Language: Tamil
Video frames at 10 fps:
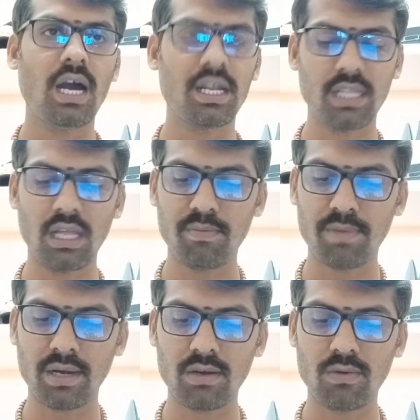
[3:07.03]
அடுத்ததாக
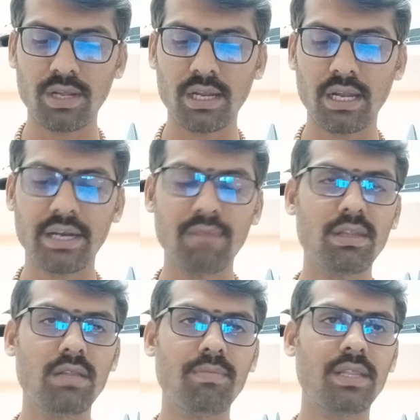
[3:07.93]
பார்க்கக்கூடிய லக்னம்
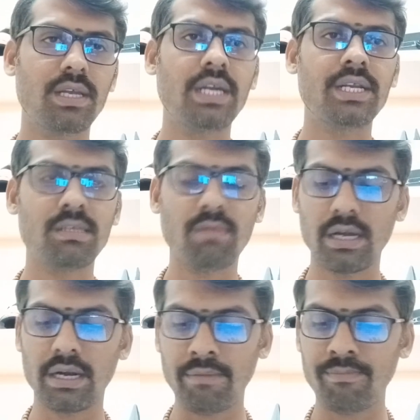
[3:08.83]
வந்து பார்த்திங்கன்னா ரிஷப
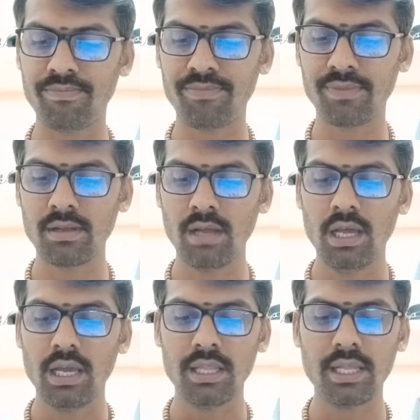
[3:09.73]
லக்னம்
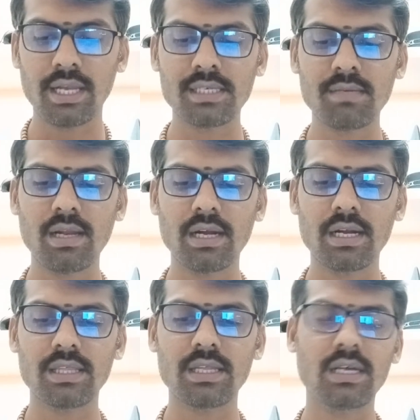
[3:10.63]
இந்த ரிஷப
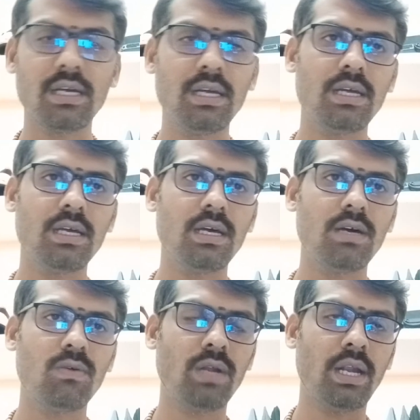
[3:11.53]
லக்னத்திற்கு
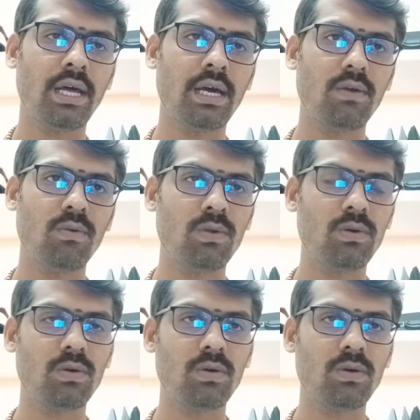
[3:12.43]
உண்டான ஒரு